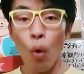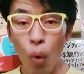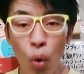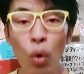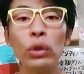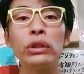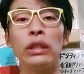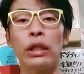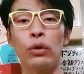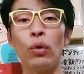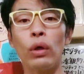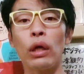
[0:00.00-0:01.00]
大きな
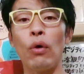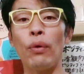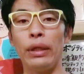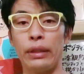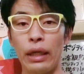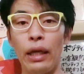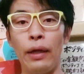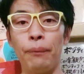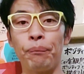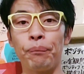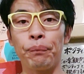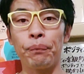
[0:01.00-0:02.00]
評価を得て
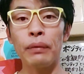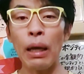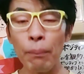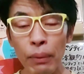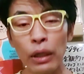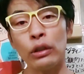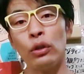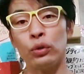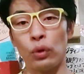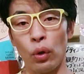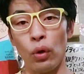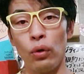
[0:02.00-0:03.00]
何百億
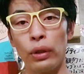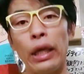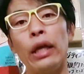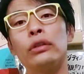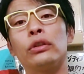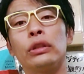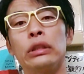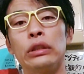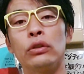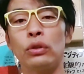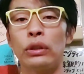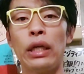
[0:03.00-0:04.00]
と契約金
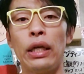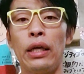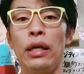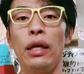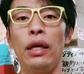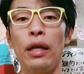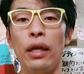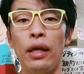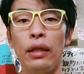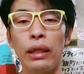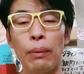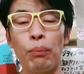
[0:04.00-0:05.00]
そして、
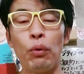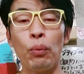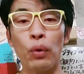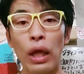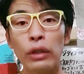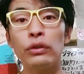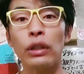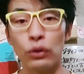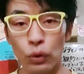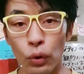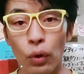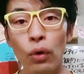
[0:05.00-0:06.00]
えー、年俸をもらえるんだ
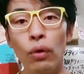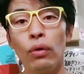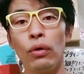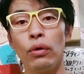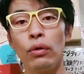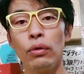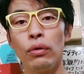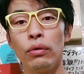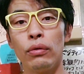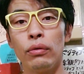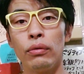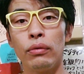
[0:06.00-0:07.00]
ぞと
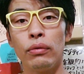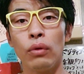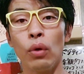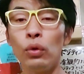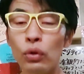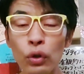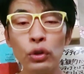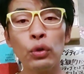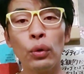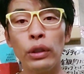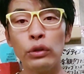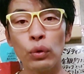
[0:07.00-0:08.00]
本当に
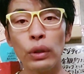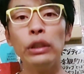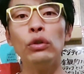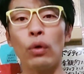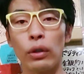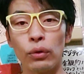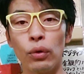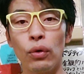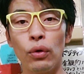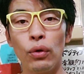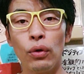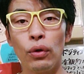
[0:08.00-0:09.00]
翔平それでいいのかと
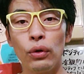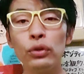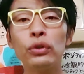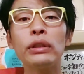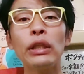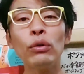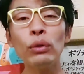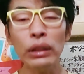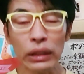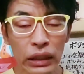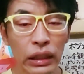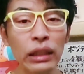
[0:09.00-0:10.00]
言った
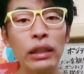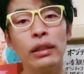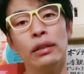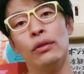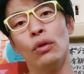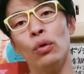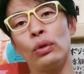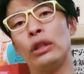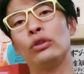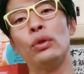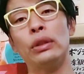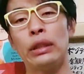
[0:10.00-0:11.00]
時に大
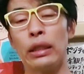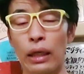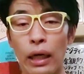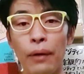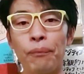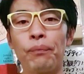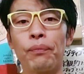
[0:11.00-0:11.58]
谷翔平さんが